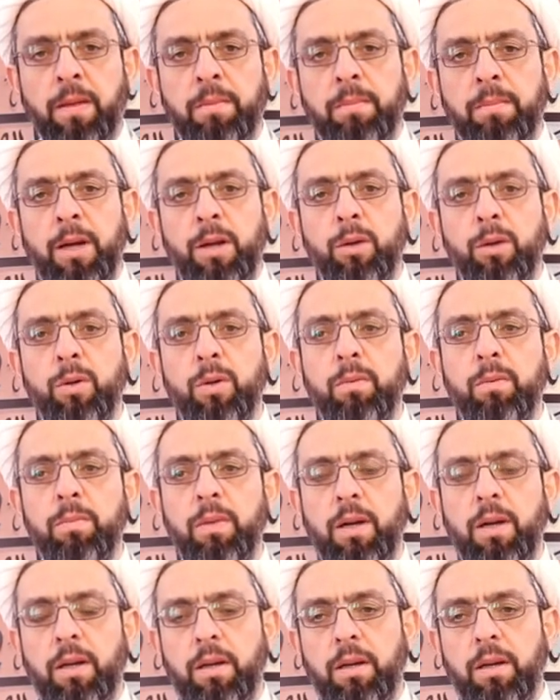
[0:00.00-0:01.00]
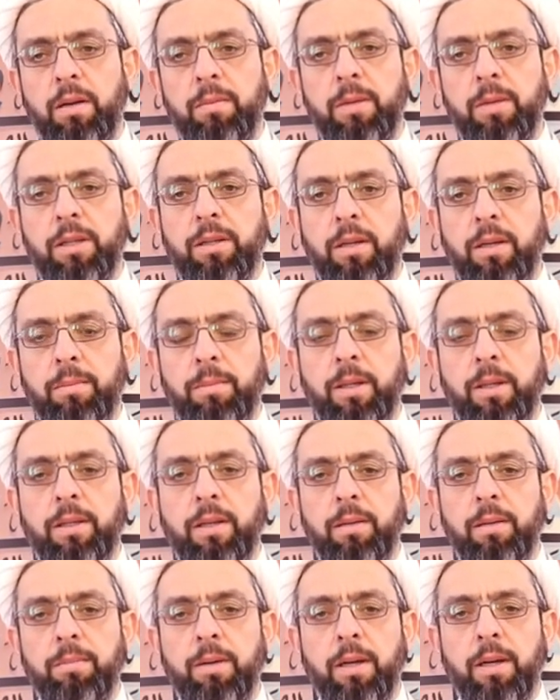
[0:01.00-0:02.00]
Merhum Allame
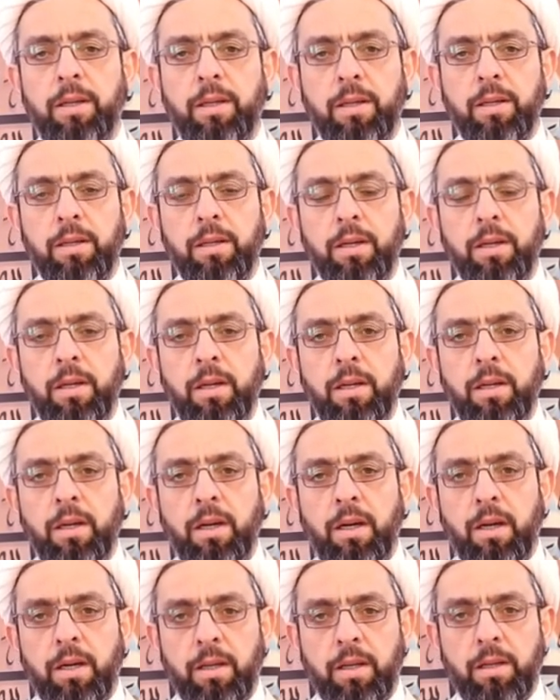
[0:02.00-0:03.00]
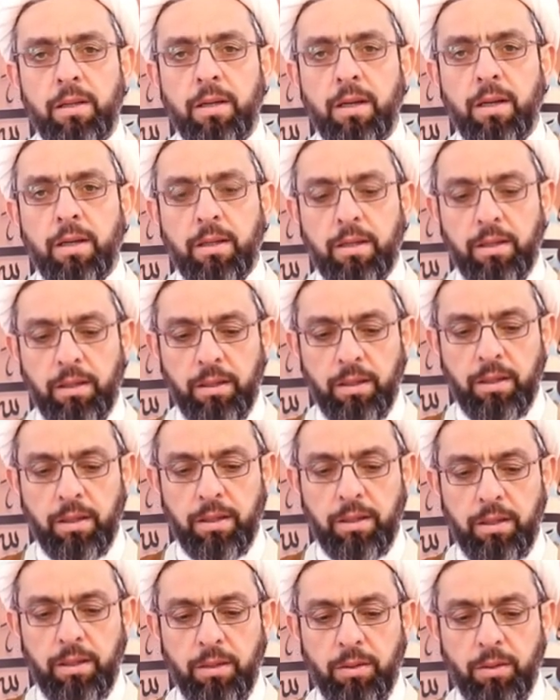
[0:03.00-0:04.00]
Tabatabai ayet
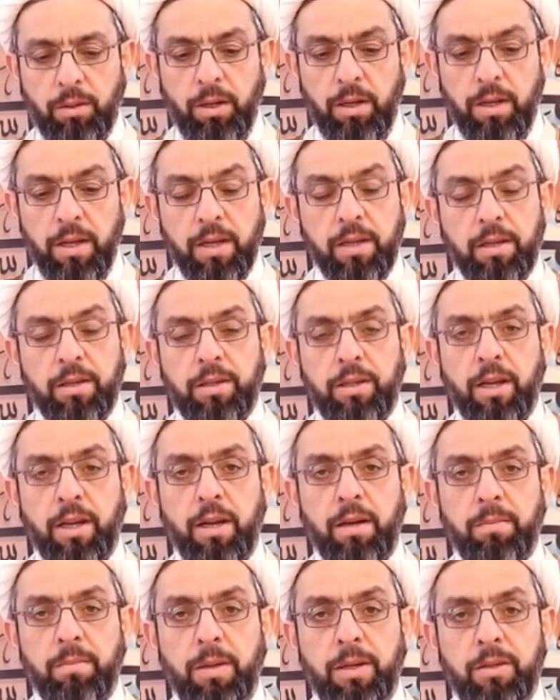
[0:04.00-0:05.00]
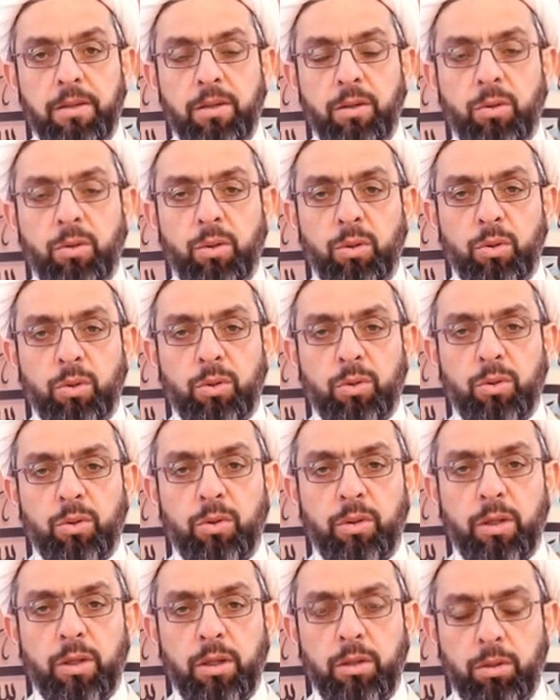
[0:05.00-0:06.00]
hakkındaki o hak kelimesi
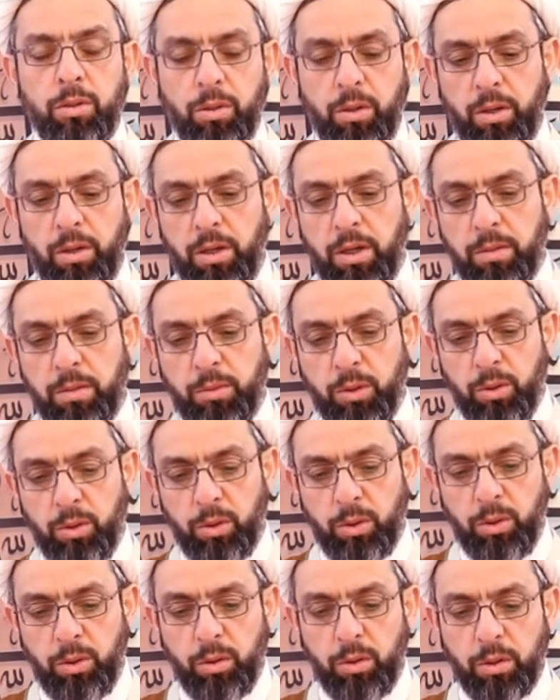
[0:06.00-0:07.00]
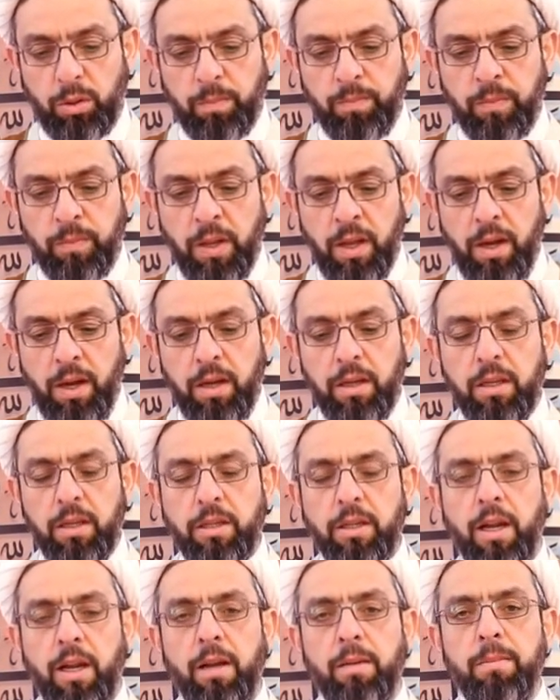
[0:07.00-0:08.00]
konusunda şöyle buyuruyor. Hak
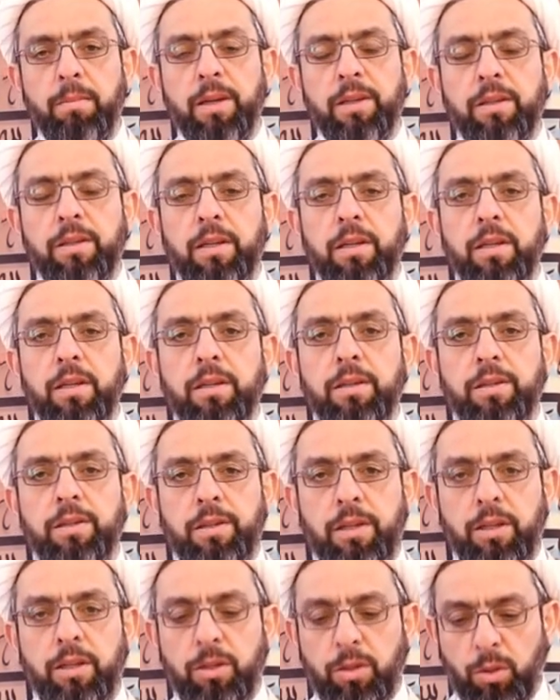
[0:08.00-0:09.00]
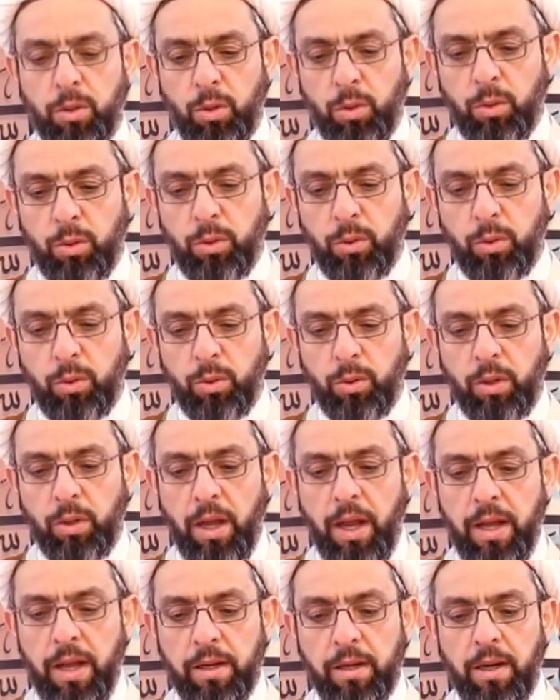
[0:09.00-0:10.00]
kelimesinin zikrolunduğu
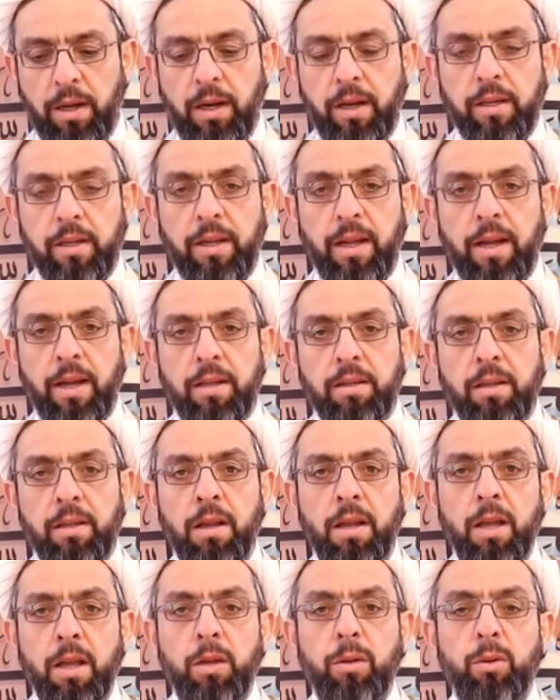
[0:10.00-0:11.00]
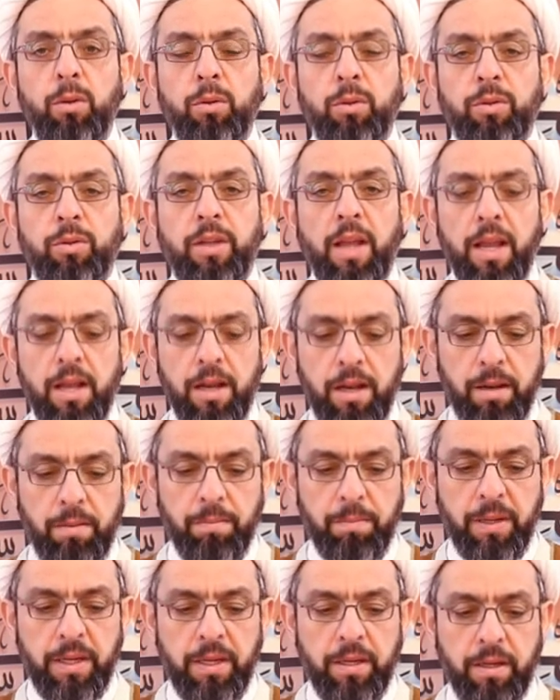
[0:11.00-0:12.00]
her ayet
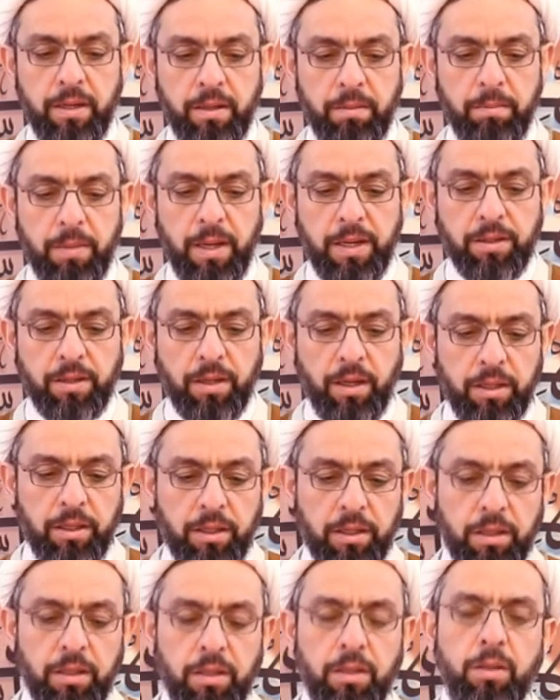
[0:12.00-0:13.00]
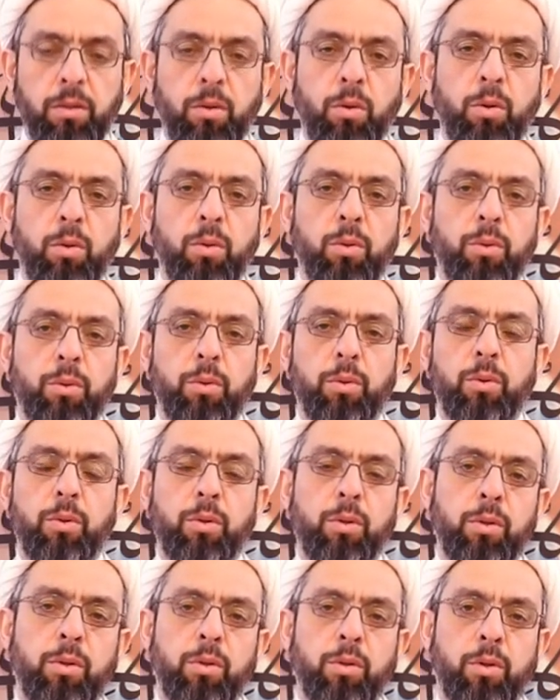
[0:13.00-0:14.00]
özel bir mesajın
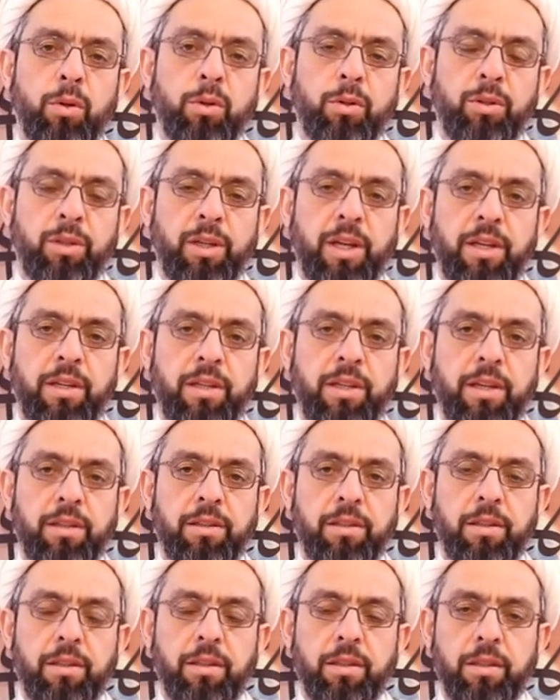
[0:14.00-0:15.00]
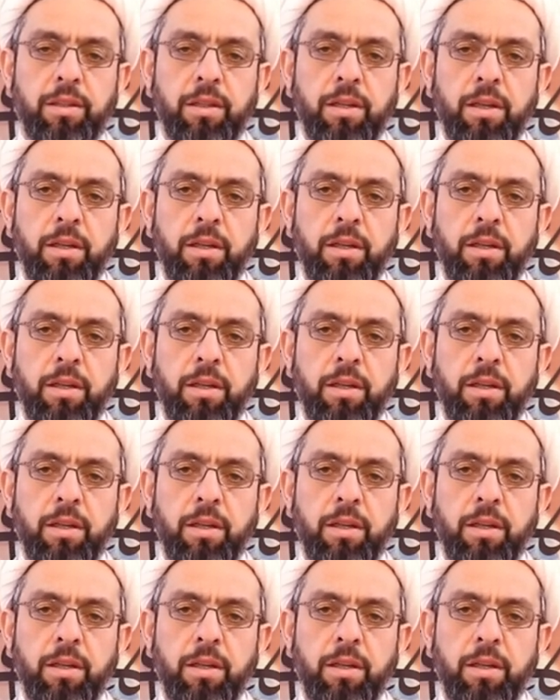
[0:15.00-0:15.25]
olduğunun göstergesidir.